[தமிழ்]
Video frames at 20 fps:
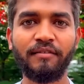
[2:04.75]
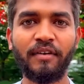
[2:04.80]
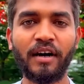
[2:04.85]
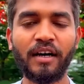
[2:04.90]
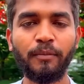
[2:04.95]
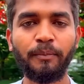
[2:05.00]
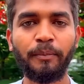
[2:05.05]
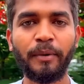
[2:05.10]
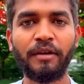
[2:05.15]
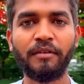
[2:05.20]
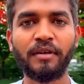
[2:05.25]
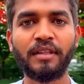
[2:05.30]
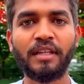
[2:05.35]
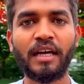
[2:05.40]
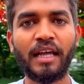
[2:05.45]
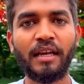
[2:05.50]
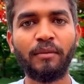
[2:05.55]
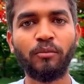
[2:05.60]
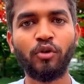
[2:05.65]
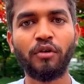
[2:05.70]
வகுப்பை வந்து
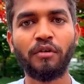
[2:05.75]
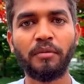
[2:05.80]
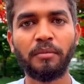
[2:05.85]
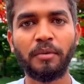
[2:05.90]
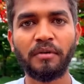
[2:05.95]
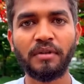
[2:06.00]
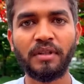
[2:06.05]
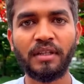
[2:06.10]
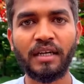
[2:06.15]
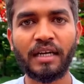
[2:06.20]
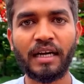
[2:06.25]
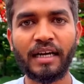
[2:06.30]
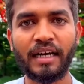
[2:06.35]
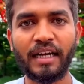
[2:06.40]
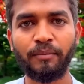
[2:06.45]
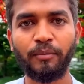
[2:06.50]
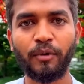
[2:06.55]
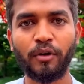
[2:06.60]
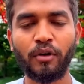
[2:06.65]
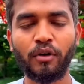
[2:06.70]
அறிமுக வகுப்பை வந்து
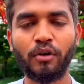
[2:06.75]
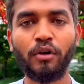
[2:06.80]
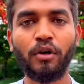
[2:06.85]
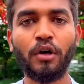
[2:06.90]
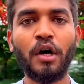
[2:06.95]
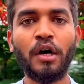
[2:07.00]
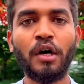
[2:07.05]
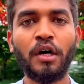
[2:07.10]
கண்டக்ட் பண்ணுறோம்